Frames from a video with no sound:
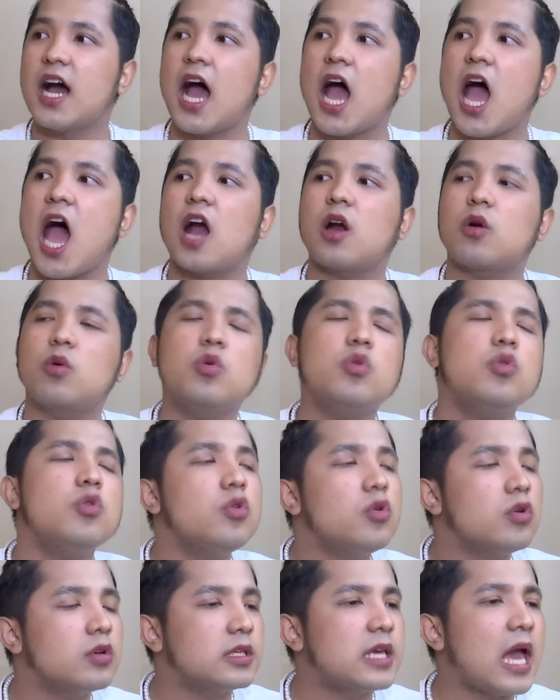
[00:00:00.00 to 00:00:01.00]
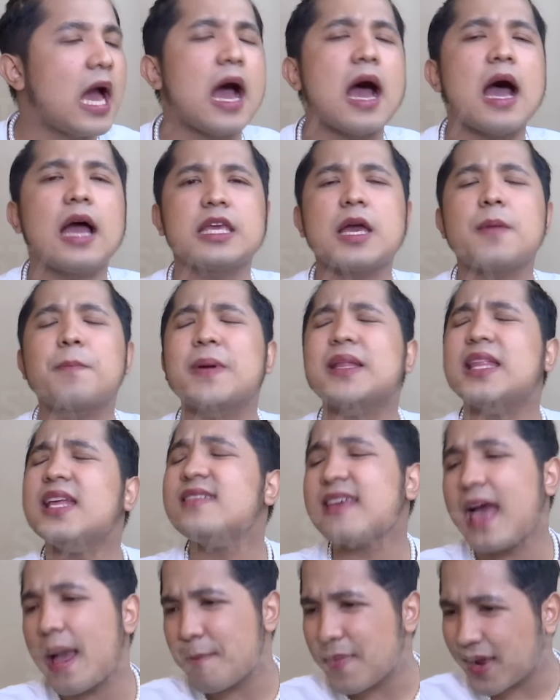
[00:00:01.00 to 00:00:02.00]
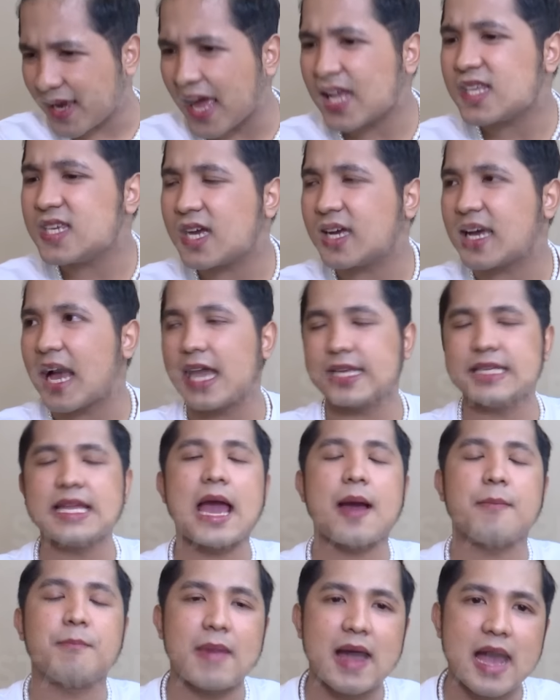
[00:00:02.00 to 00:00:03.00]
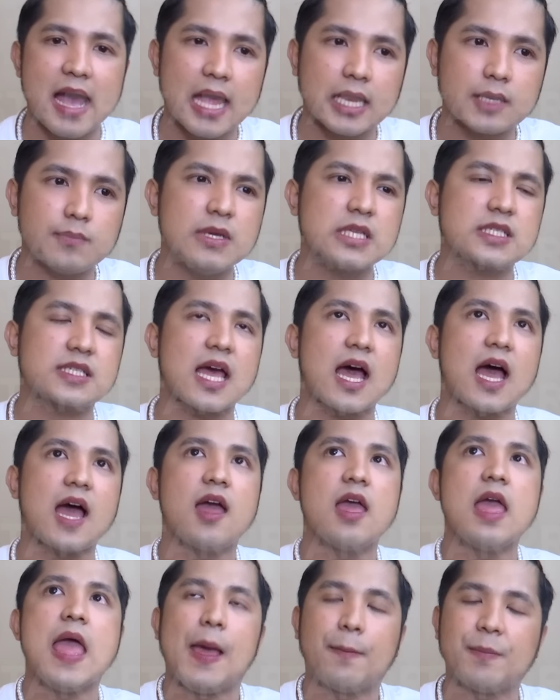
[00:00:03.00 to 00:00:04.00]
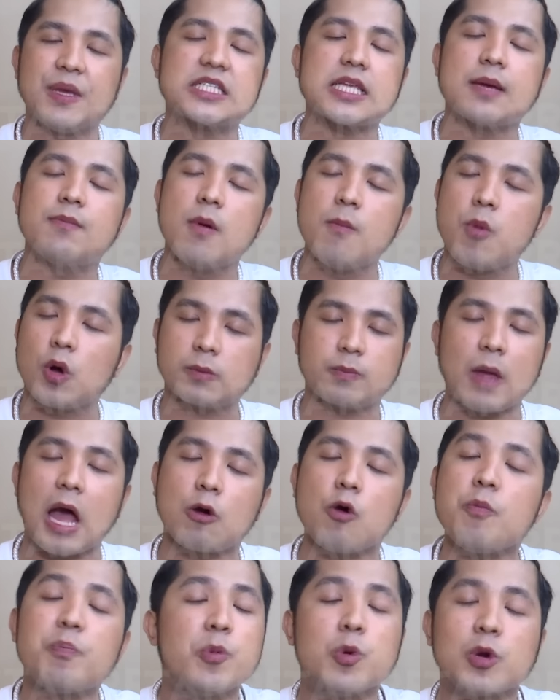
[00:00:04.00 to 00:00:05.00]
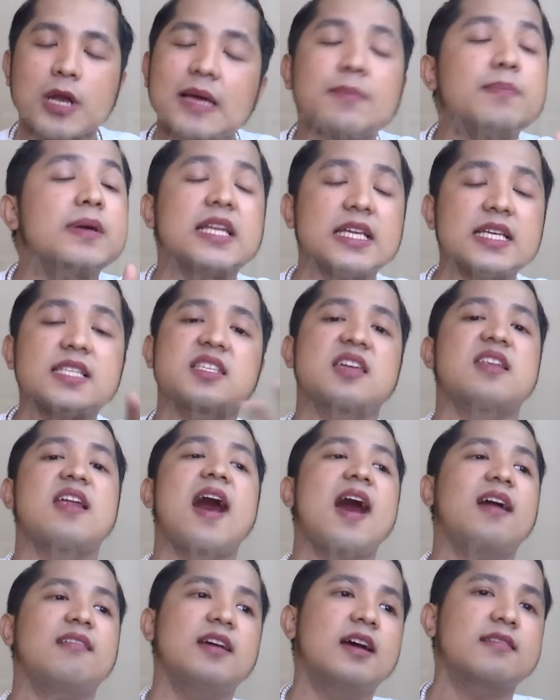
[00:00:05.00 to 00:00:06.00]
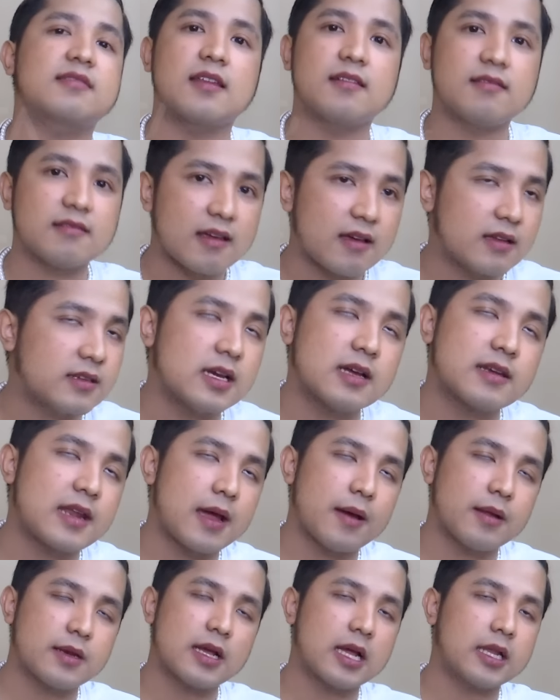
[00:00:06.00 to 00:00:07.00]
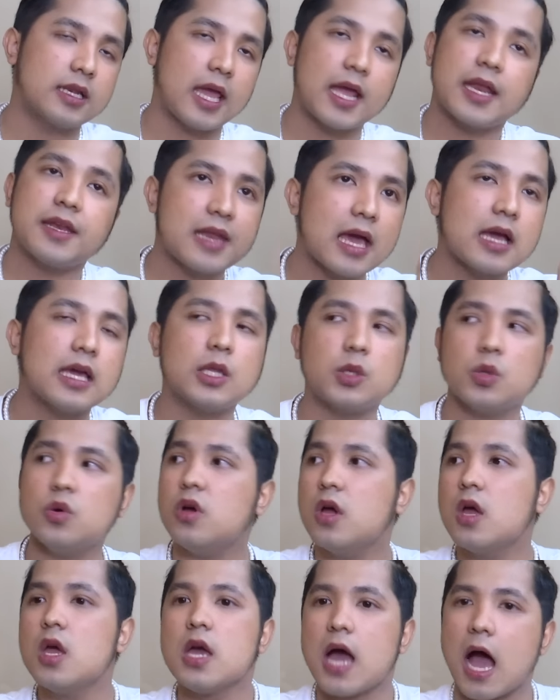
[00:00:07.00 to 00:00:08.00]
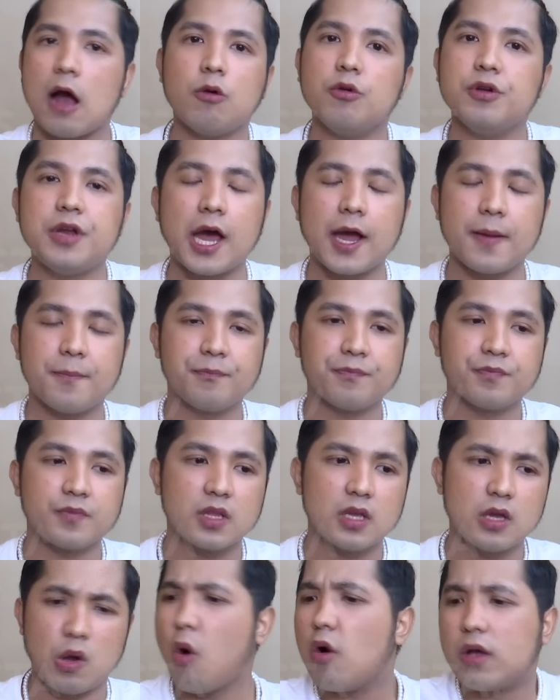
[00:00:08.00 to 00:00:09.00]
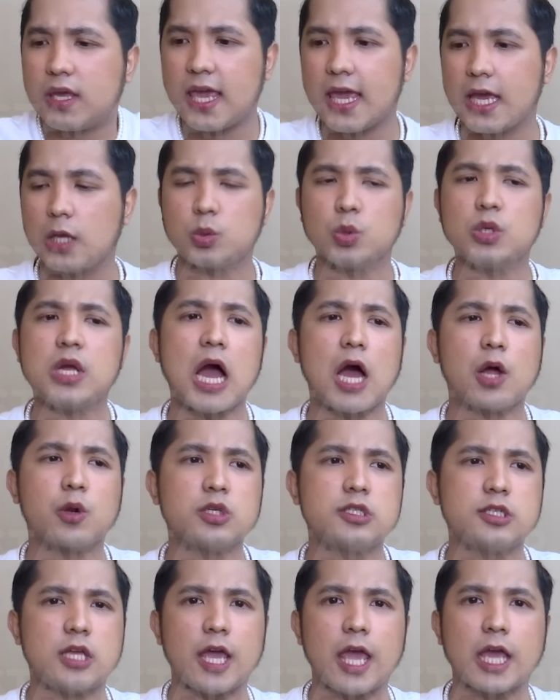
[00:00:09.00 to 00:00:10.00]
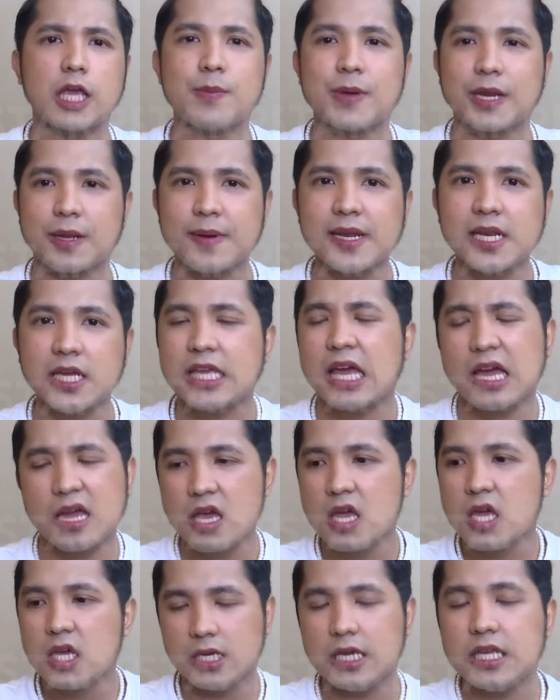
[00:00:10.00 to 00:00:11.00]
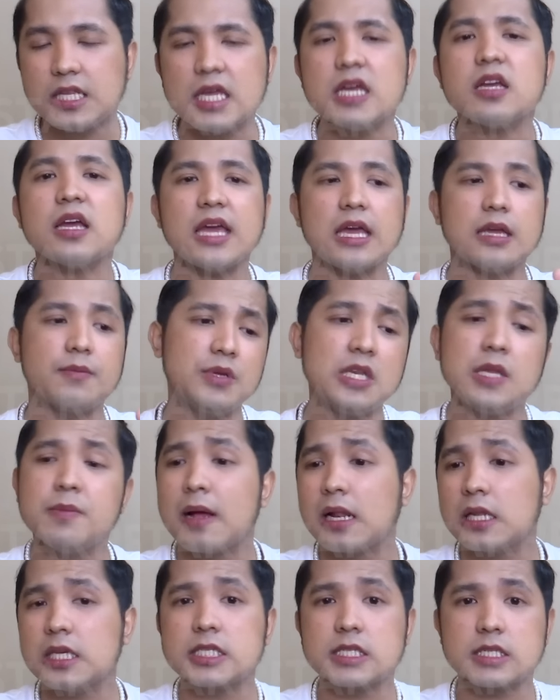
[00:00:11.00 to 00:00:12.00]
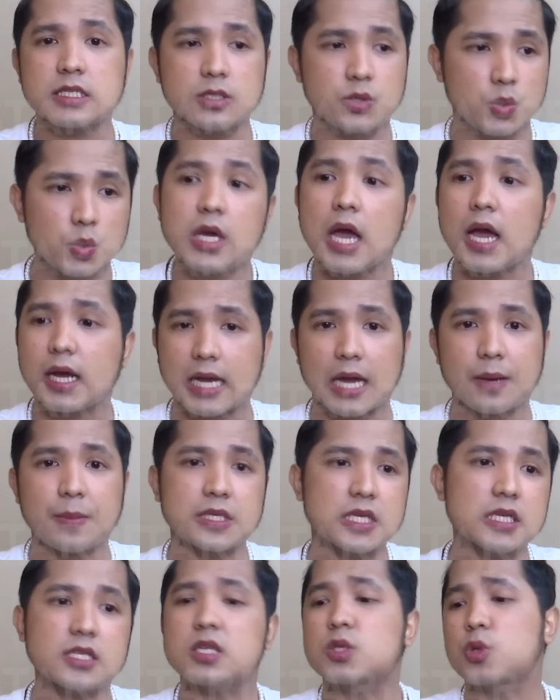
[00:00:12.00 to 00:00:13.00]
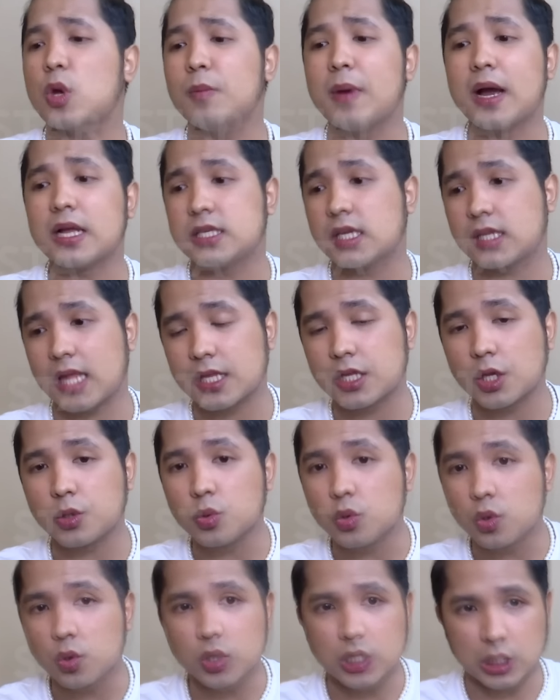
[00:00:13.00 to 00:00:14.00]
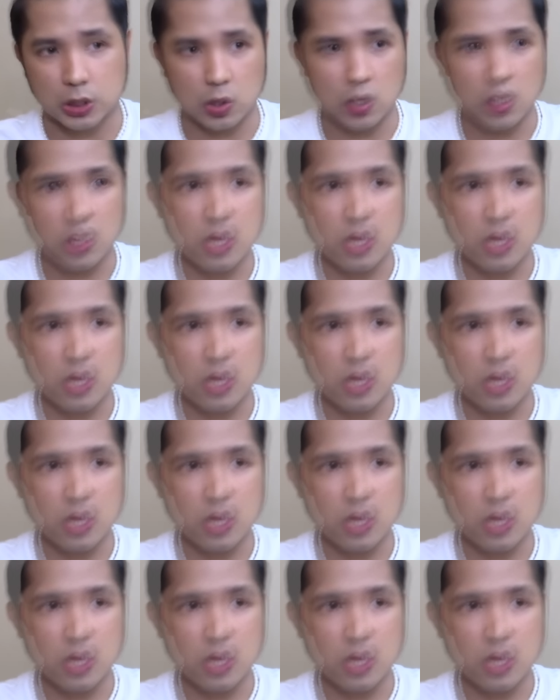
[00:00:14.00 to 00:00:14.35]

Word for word: aku ya yang penting nyaman aja kak nyaman bisa bisa membuat aku pulang beristirahat dengan tenang dengan dengan enak itu aku udah oke okay, gitu nggak harus kayak gimana gimana ya ini kayak minimalis juga kan maksudnya sesuai budget aja dulu gitu